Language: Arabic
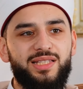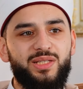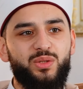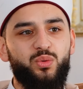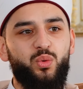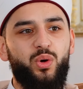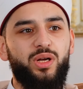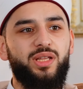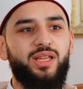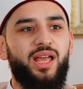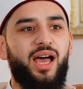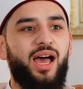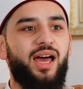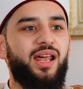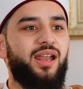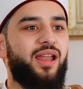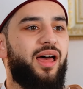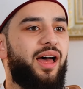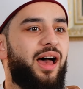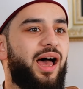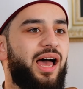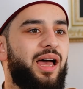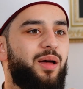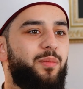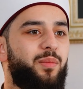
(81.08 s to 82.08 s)
أسود
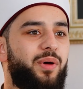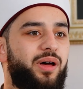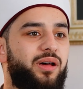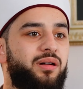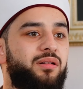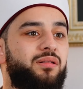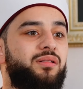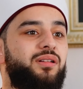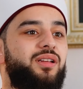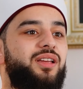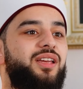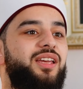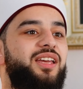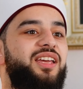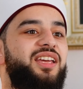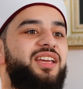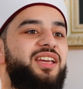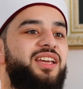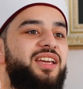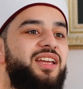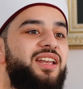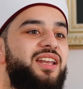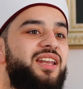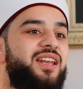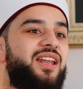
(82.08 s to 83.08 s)
على أحمر
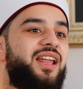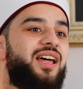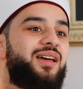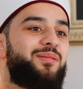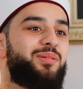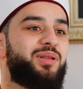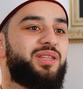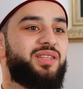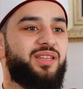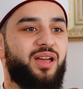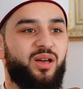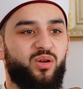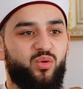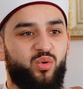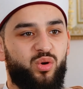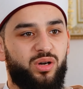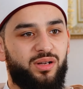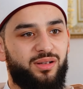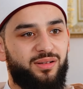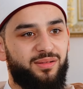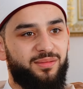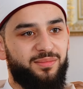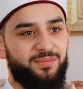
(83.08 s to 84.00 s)
إلا بالتقوى